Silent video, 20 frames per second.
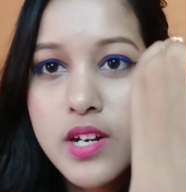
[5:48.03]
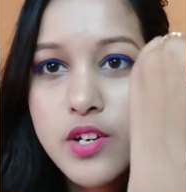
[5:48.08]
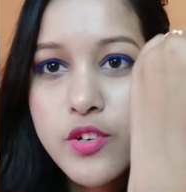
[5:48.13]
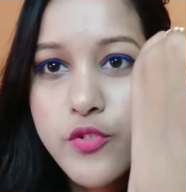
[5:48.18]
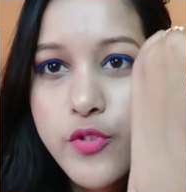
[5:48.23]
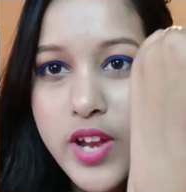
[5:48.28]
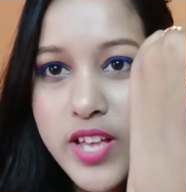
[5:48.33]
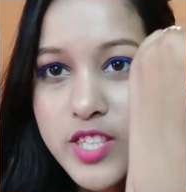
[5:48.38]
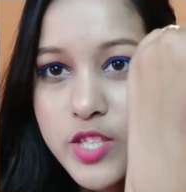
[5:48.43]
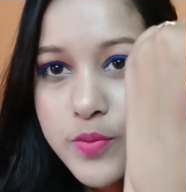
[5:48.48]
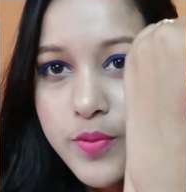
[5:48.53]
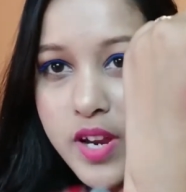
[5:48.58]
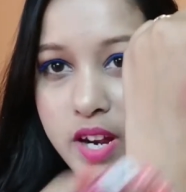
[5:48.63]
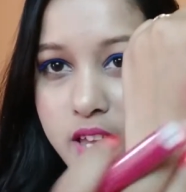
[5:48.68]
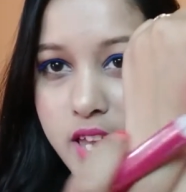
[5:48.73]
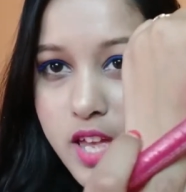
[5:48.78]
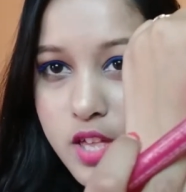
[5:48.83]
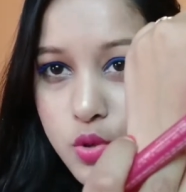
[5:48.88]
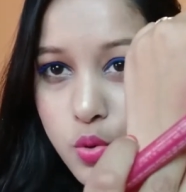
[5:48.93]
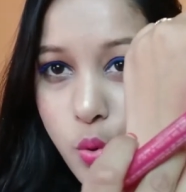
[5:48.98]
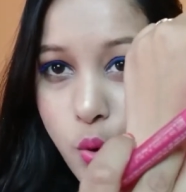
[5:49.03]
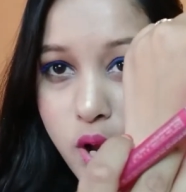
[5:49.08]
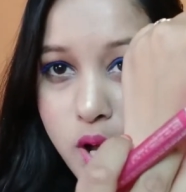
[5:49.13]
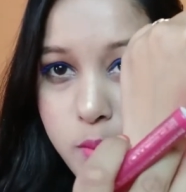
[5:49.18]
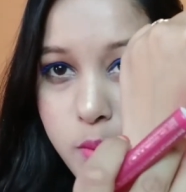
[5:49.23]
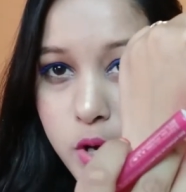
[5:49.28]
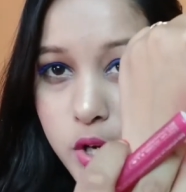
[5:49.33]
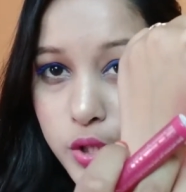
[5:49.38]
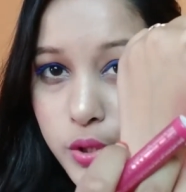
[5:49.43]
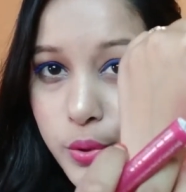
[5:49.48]
ट्रांसफर ये थोड़ा
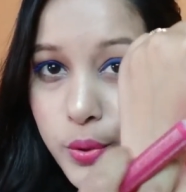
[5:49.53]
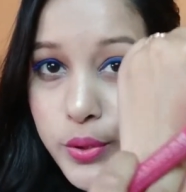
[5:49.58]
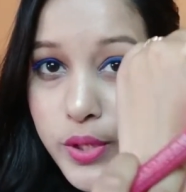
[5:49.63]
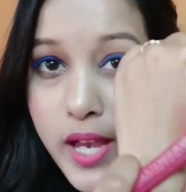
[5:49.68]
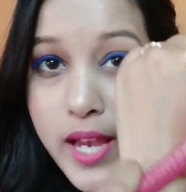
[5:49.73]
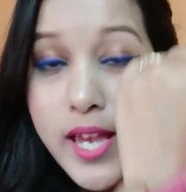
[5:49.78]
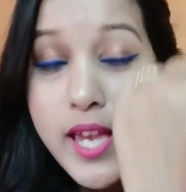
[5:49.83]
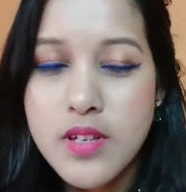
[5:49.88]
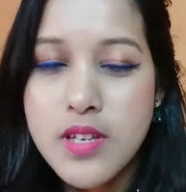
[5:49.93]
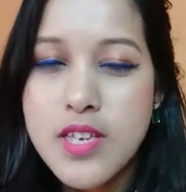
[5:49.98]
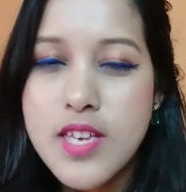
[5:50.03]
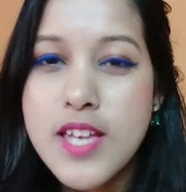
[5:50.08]
बहुत होता है